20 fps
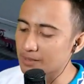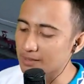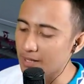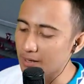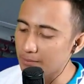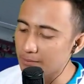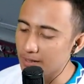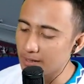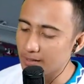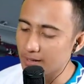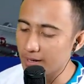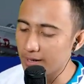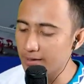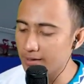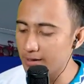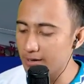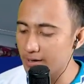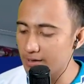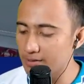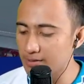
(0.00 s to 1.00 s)
pertama
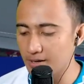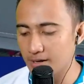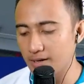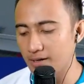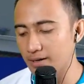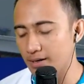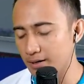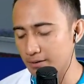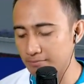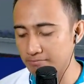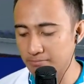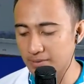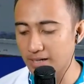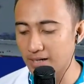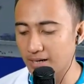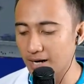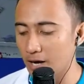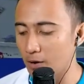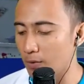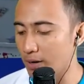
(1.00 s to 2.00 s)
kayaknya jaringan
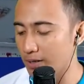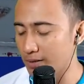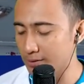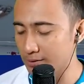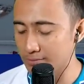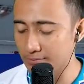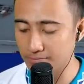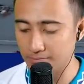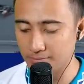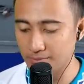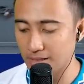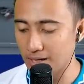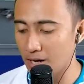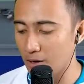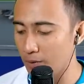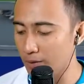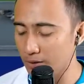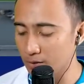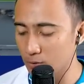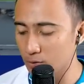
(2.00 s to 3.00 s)
uh, lawan
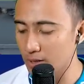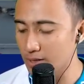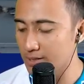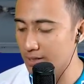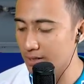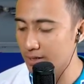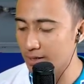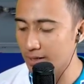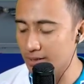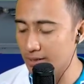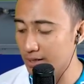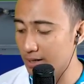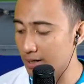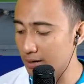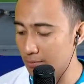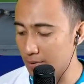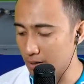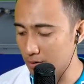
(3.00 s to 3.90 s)
lawan gua jaringannya nggak